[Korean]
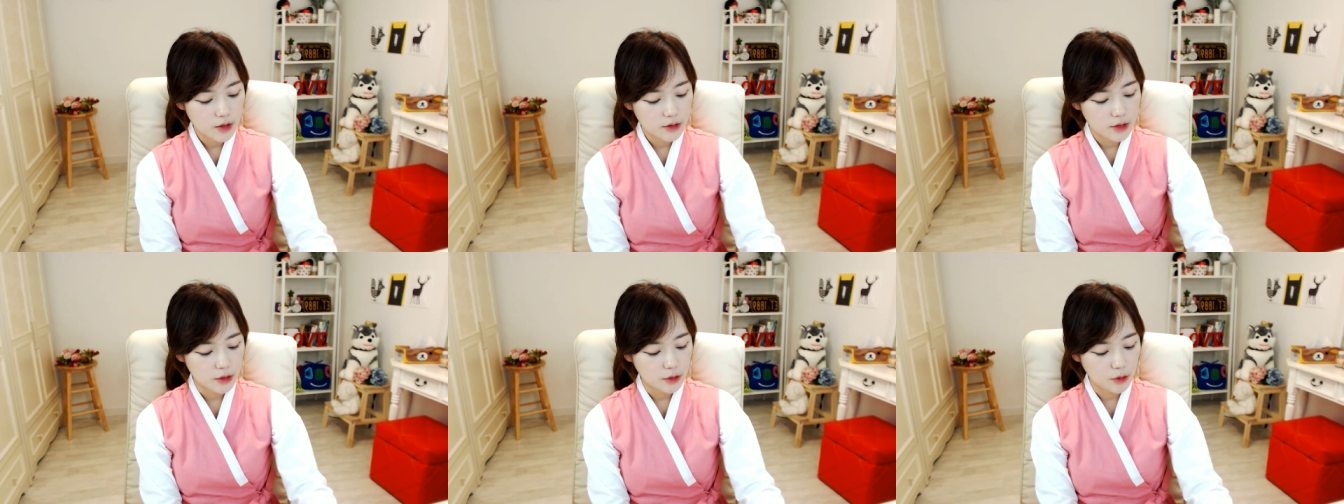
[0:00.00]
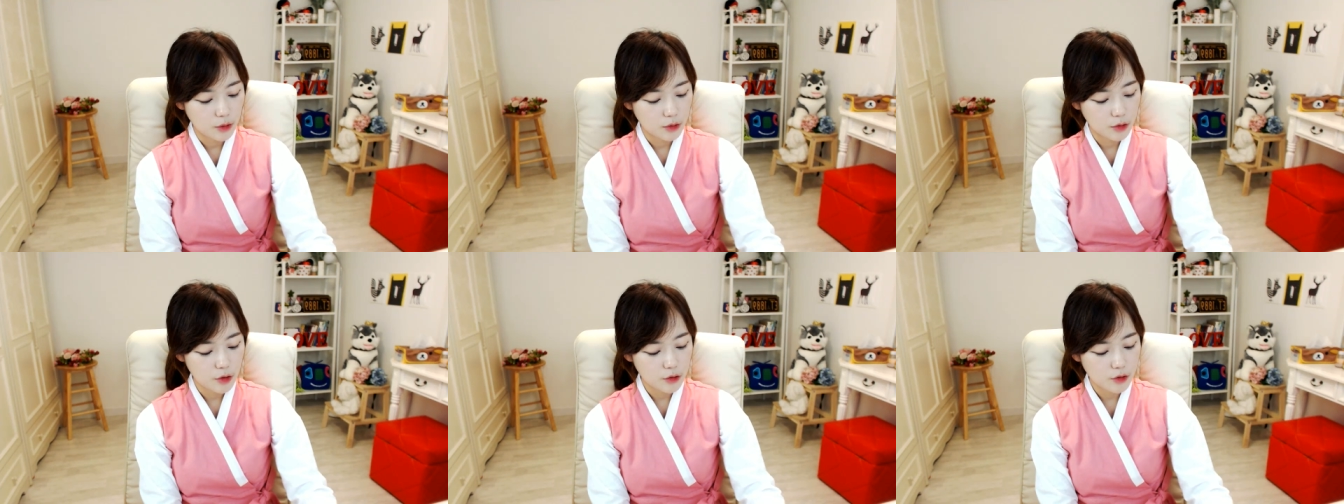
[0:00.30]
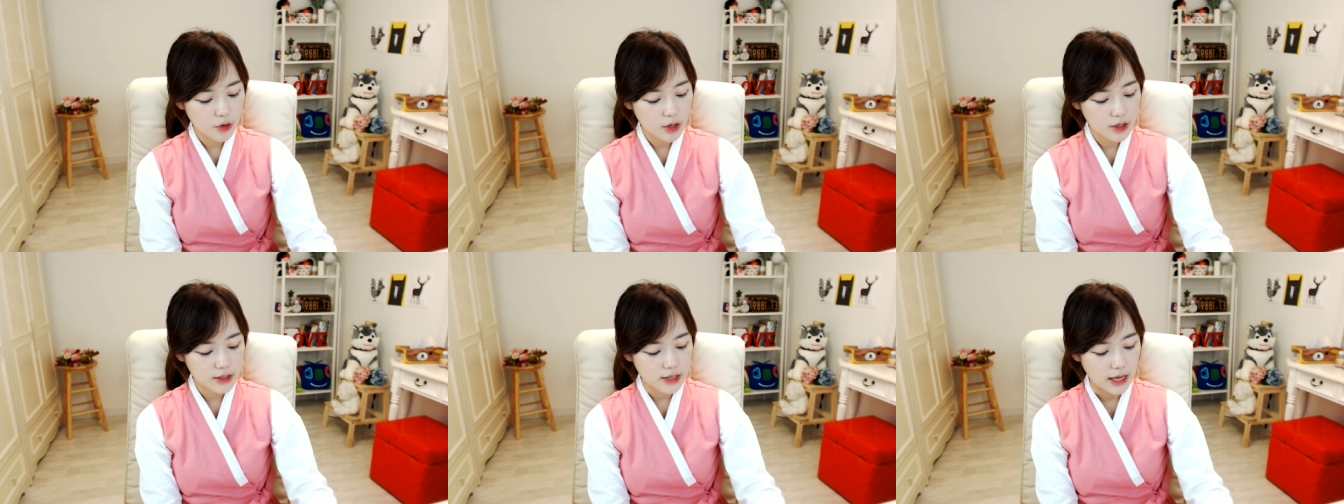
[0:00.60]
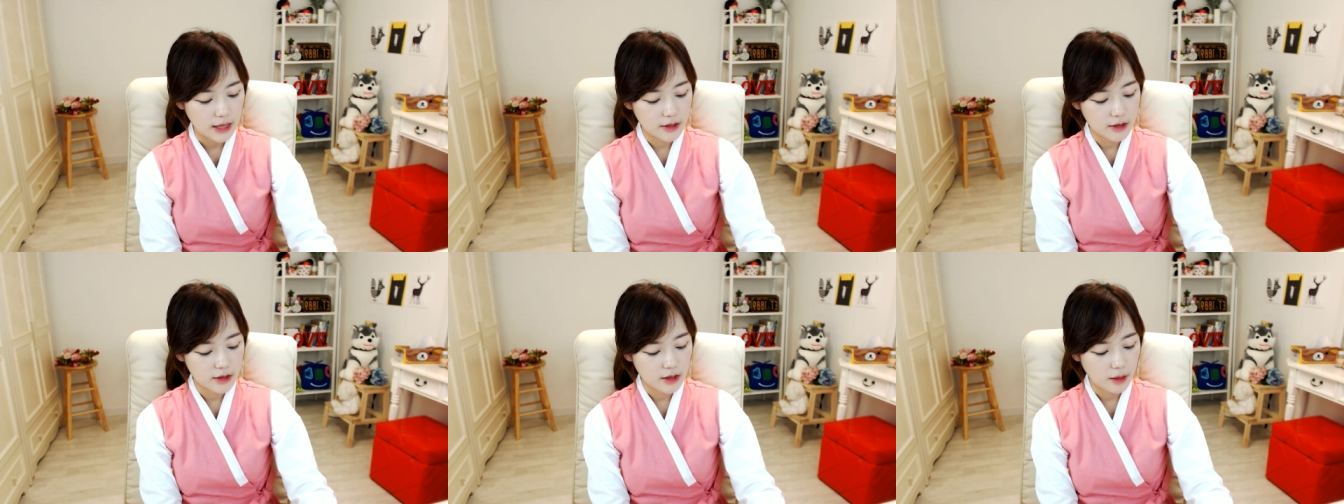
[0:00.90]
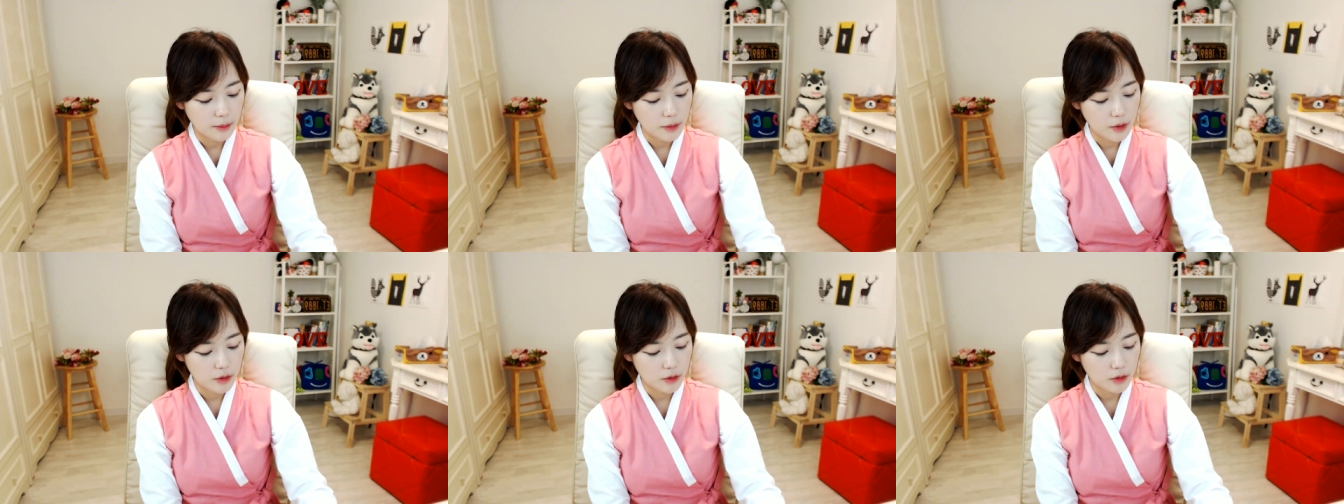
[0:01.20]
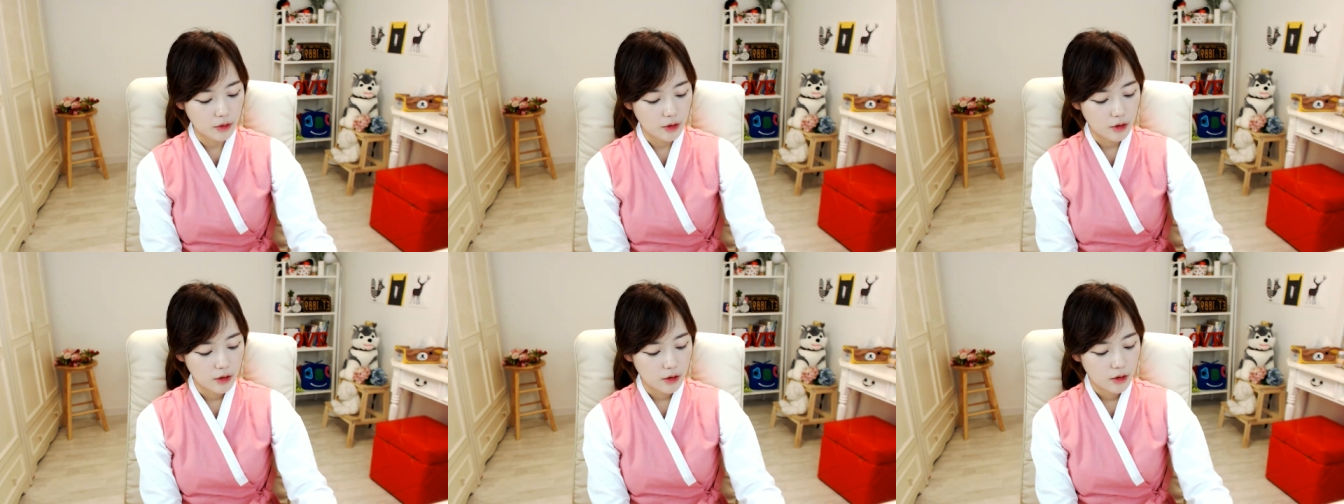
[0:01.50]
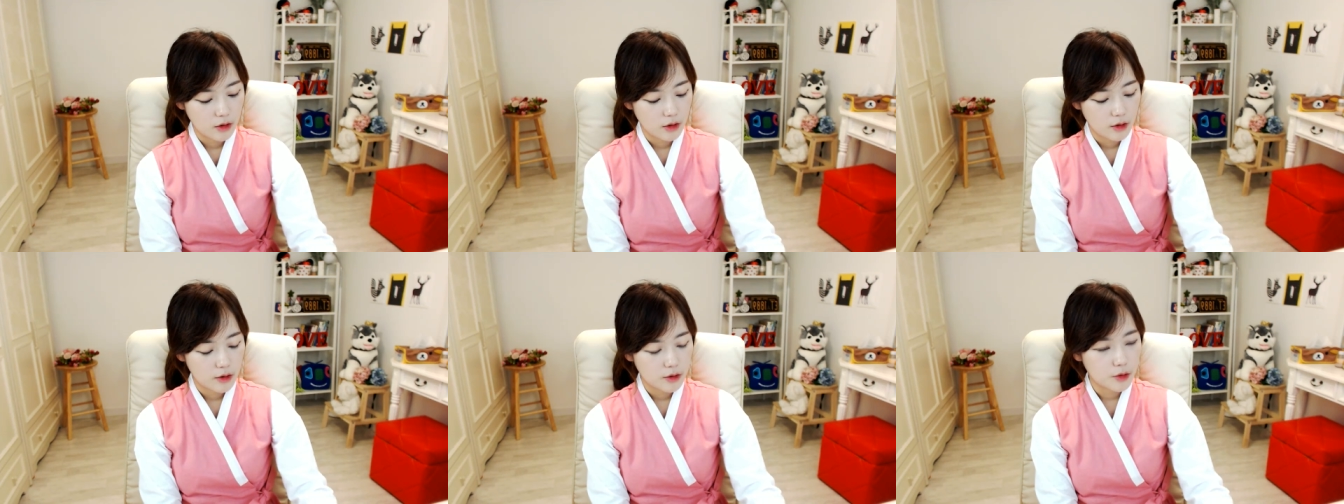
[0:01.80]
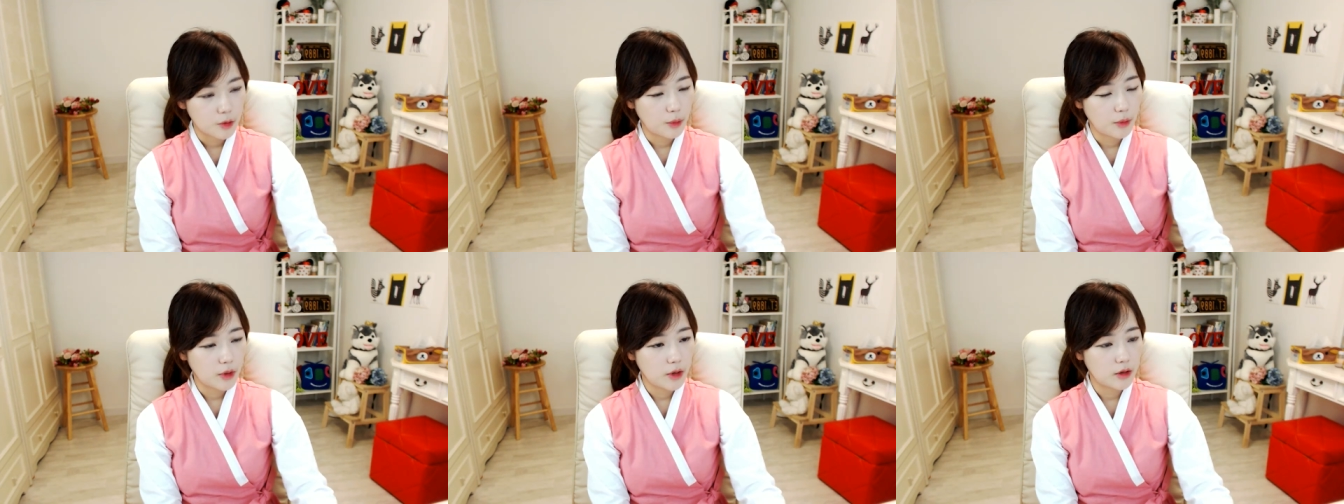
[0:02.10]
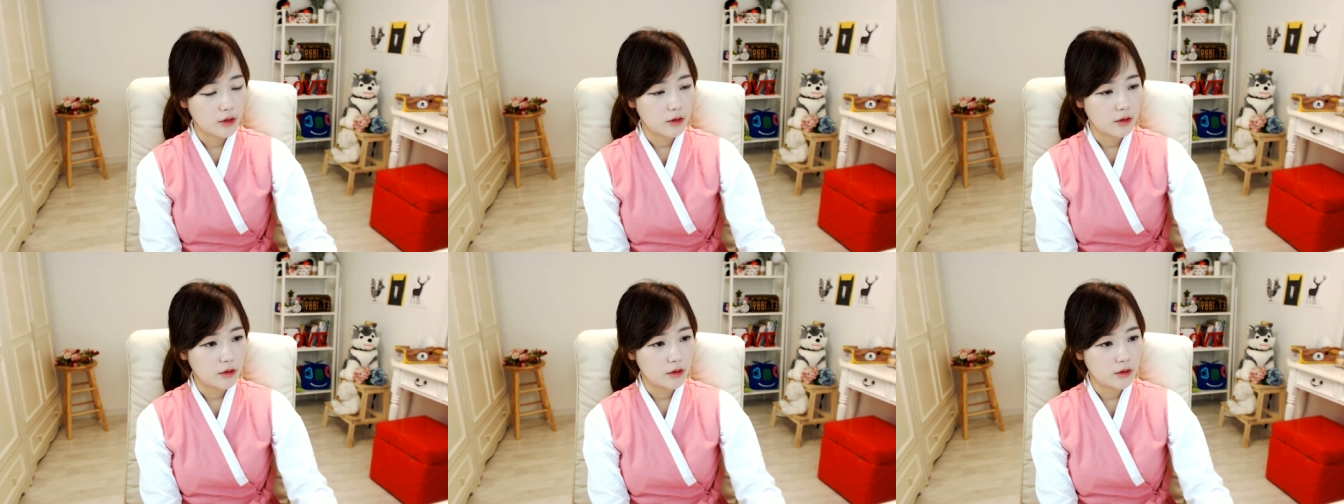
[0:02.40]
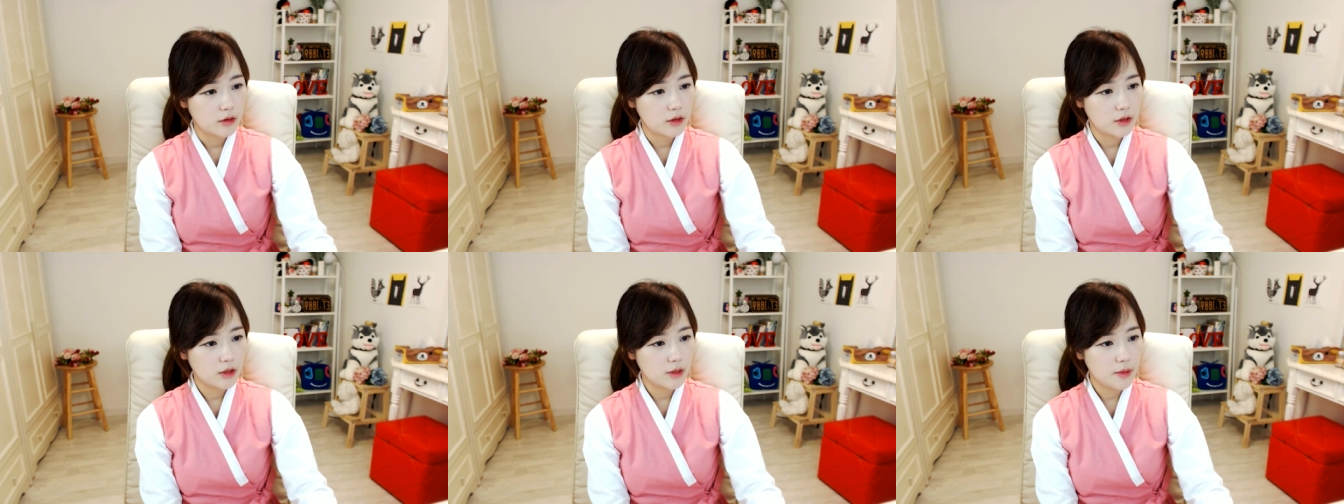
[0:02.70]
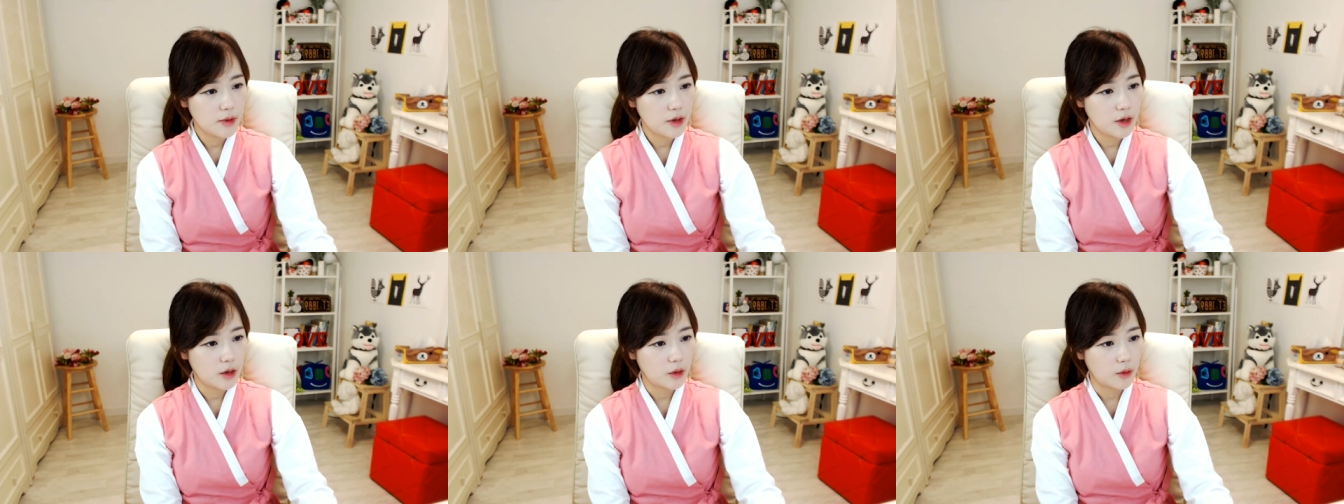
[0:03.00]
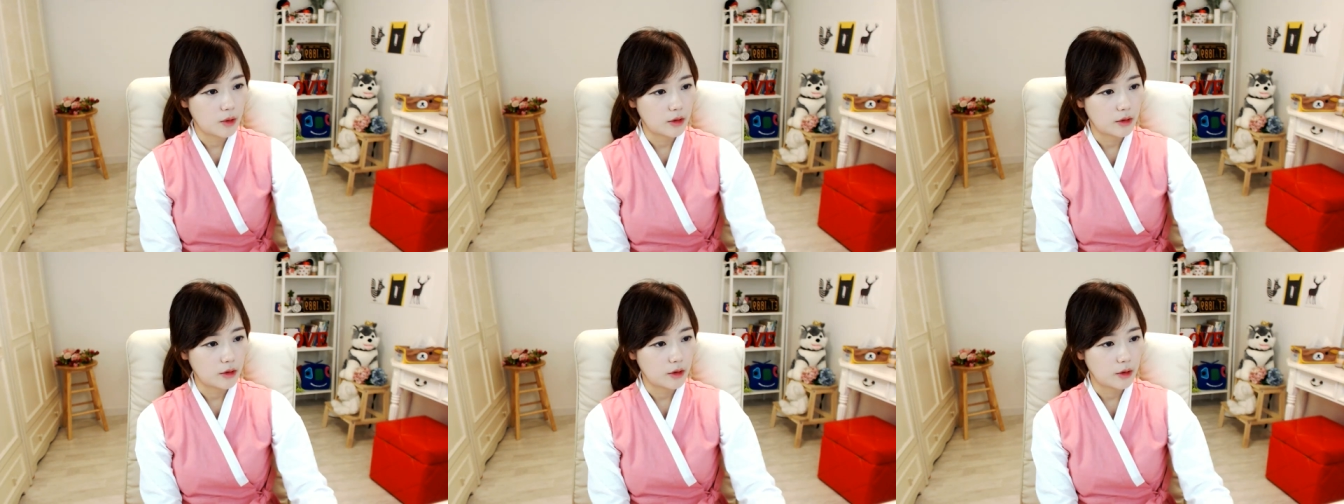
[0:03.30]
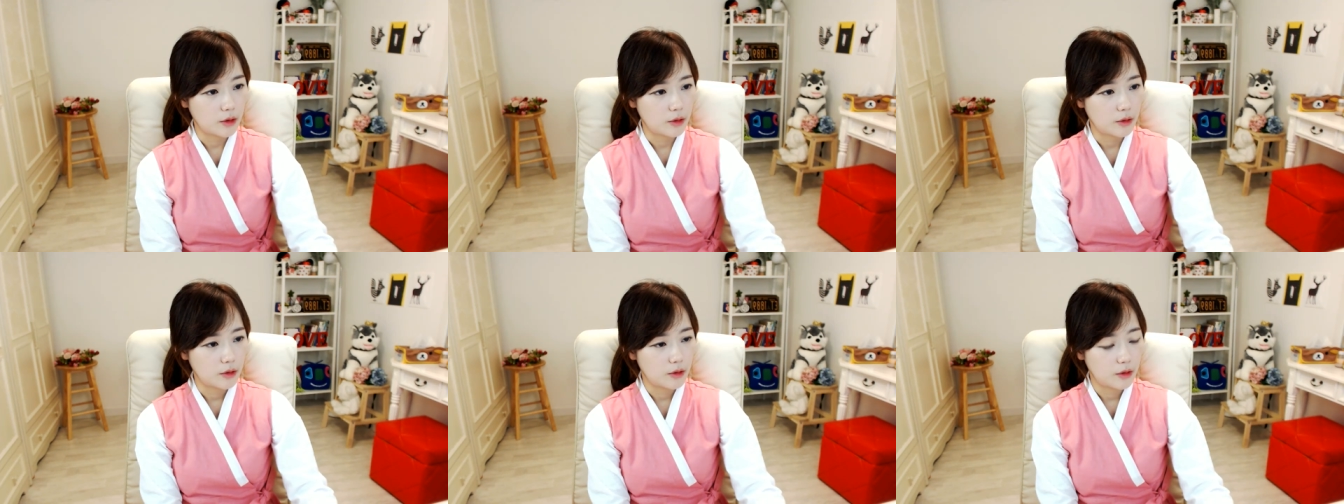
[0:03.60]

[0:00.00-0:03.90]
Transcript: 제대로 서술하지 않는다면 정말 실망할 것 같아요.